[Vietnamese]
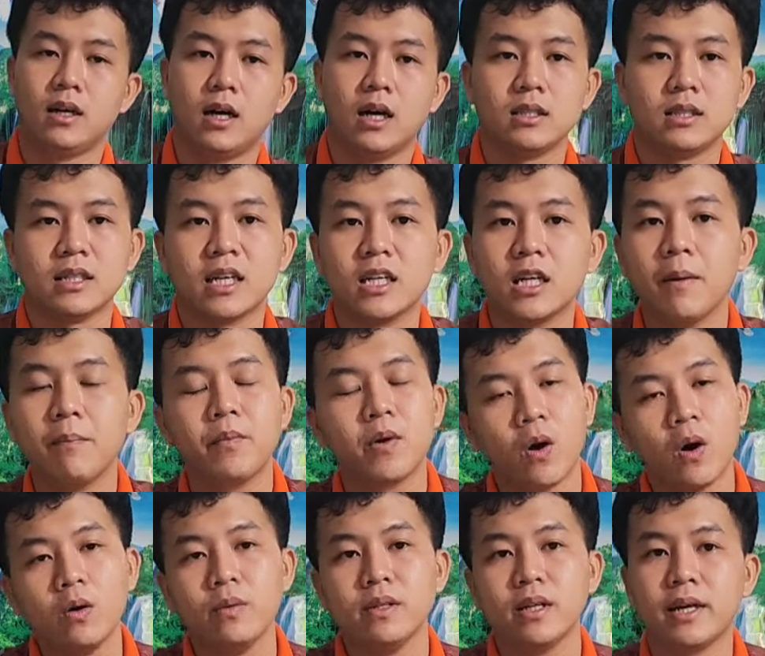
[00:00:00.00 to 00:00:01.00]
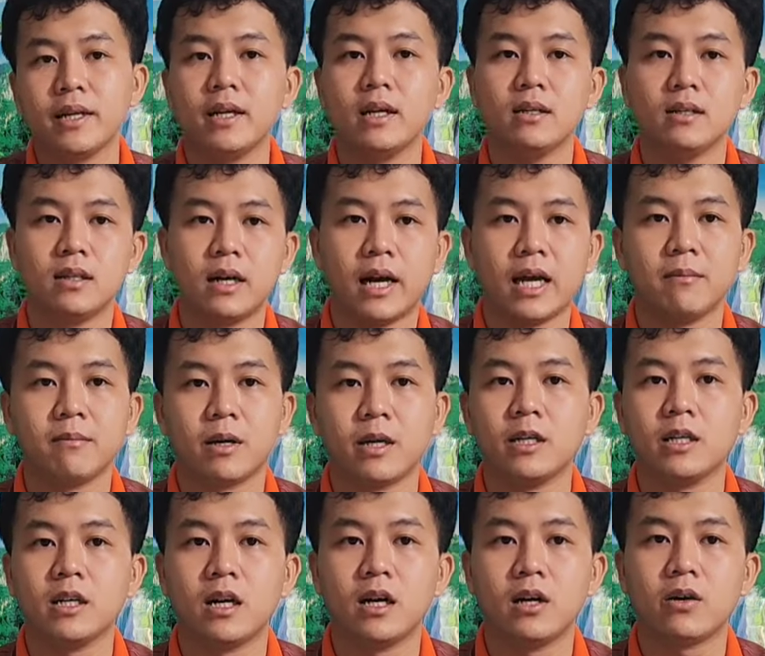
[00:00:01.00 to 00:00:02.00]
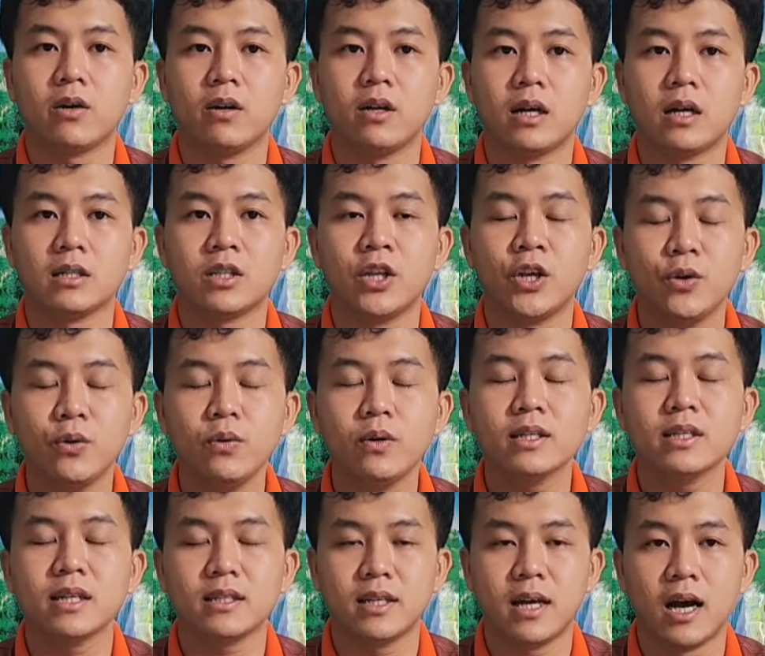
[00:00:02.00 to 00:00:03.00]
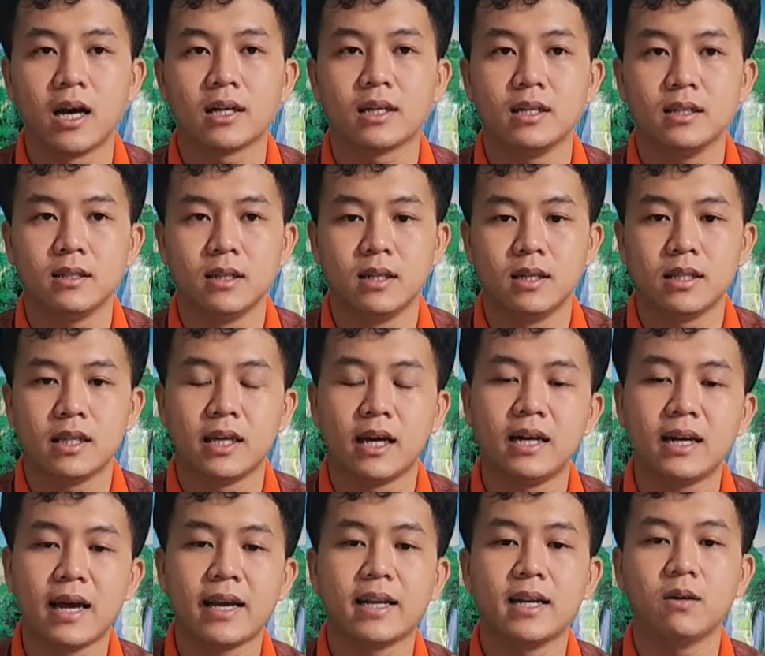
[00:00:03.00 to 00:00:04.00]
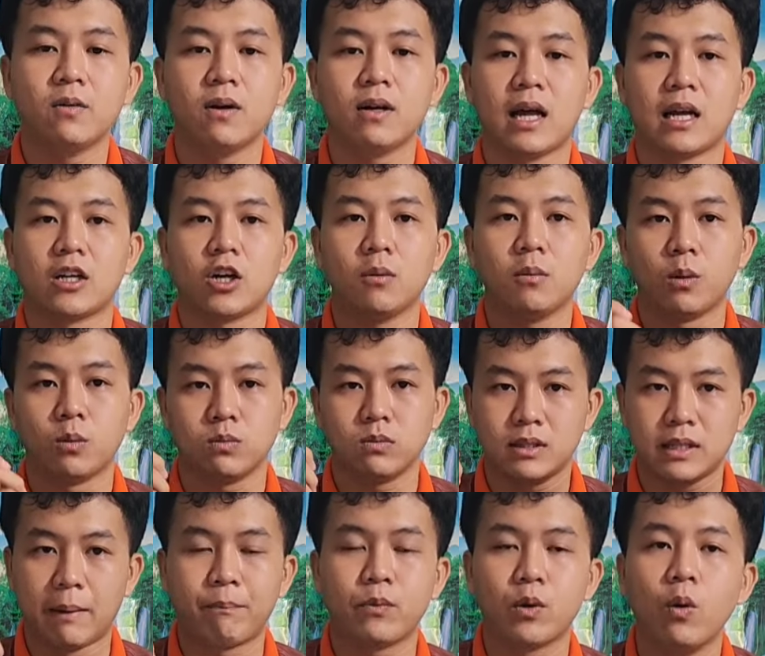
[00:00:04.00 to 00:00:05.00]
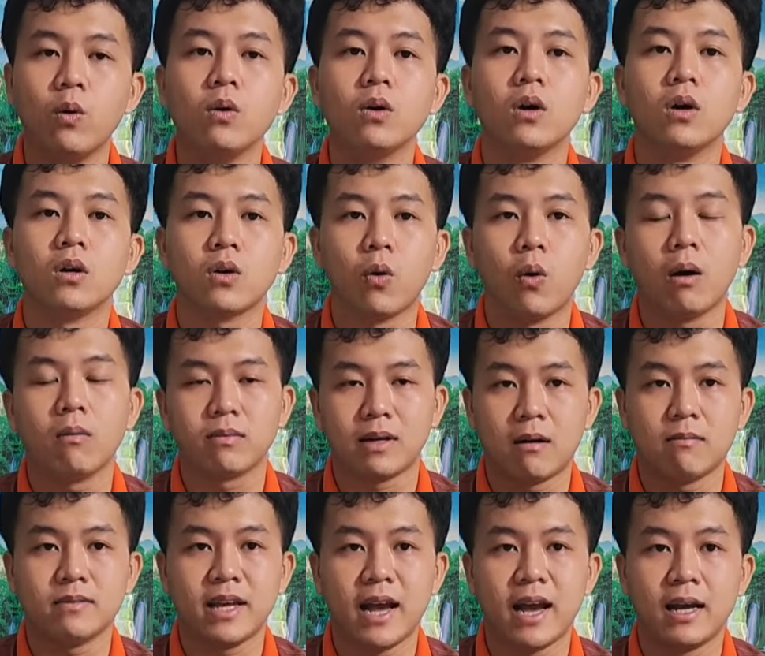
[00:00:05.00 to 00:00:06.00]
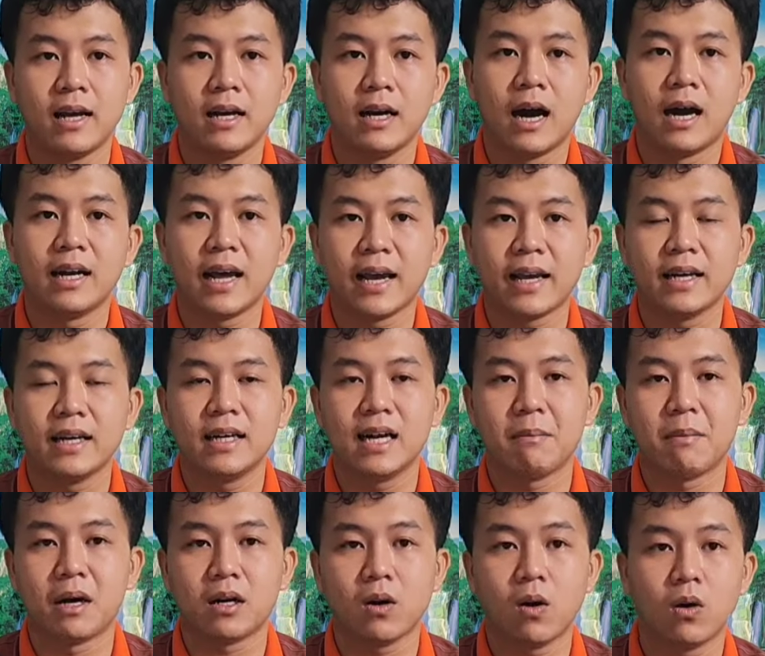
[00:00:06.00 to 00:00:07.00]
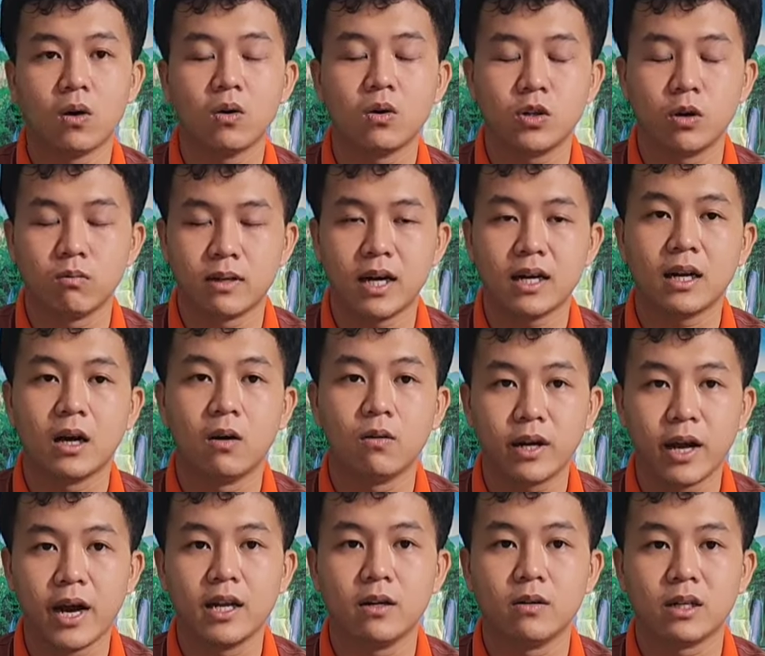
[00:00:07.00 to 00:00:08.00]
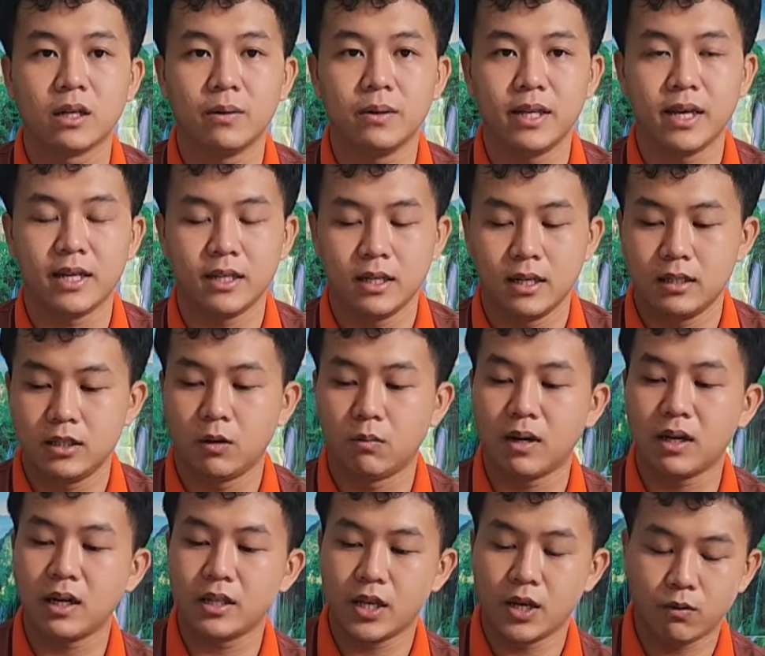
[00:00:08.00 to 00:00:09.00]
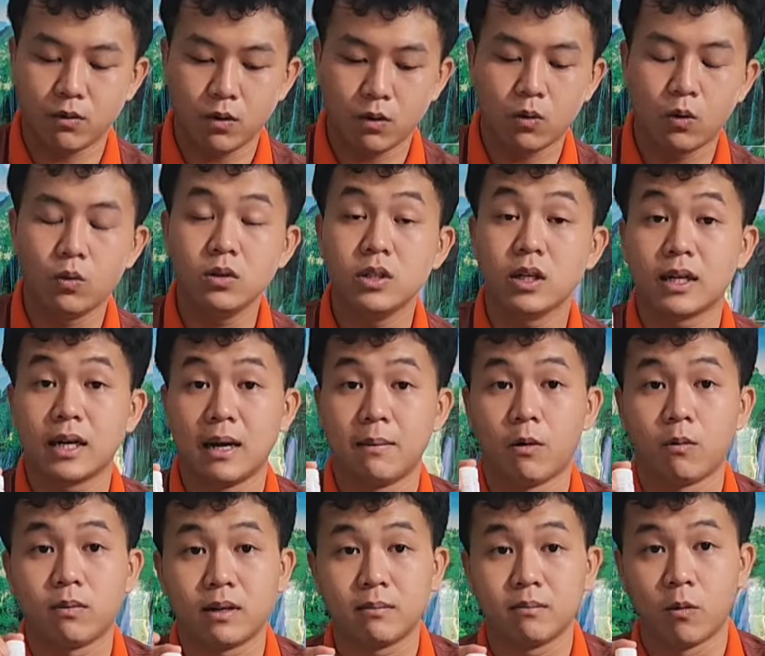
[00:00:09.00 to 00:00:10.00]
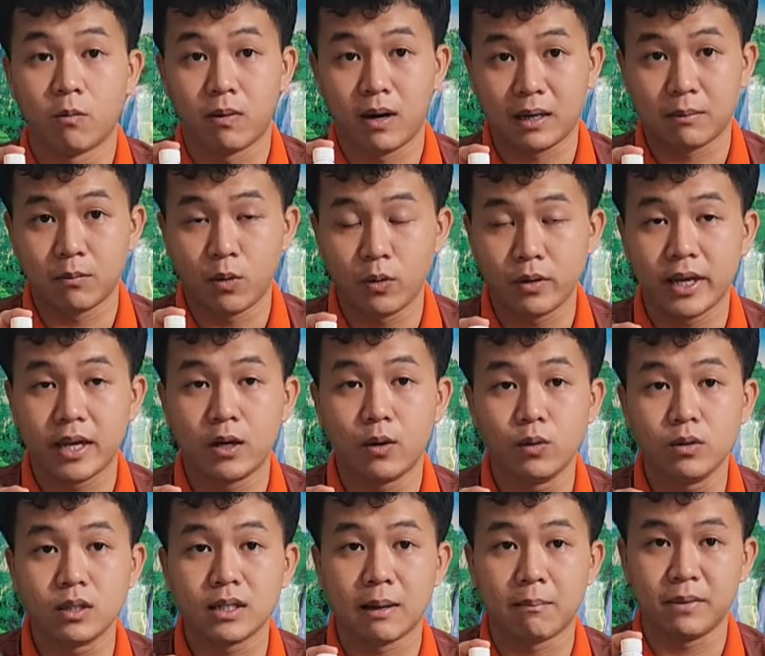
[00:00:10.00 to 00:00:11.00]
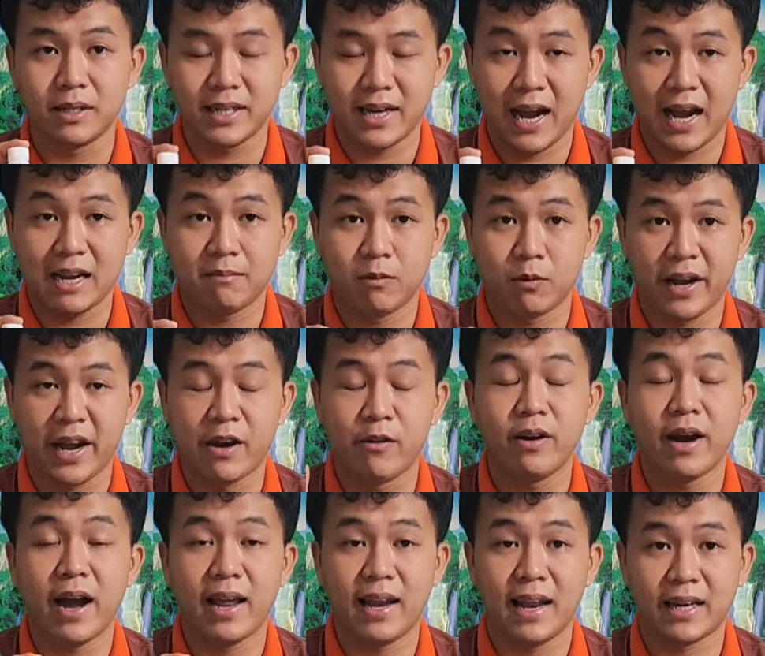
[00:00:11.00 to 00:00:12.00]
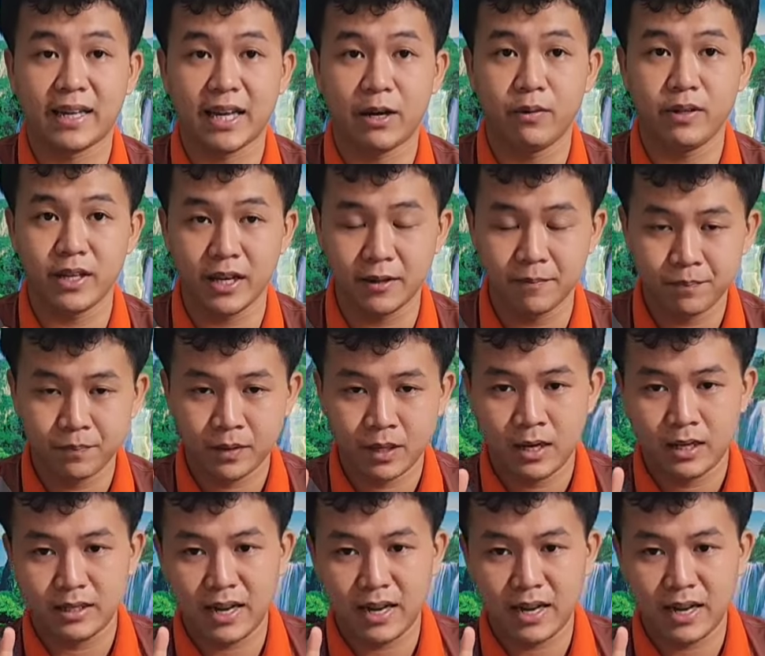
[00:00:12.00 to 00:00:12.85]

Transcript: Những cái khớp gối quý vị đó hay bị gọi là thiếu cái chất nhờn đó, thì ở đây đó Quốc Thành có một cặp thuốc của Hồng Kông nha. Ở đây á, là bà con dùng rất là ok luôn nha quý vị, dùng rất là nhiều luôn, uống được là một lần mua vậy, uống được 50 ngày, một ngày uống 2 lần nha quý vị.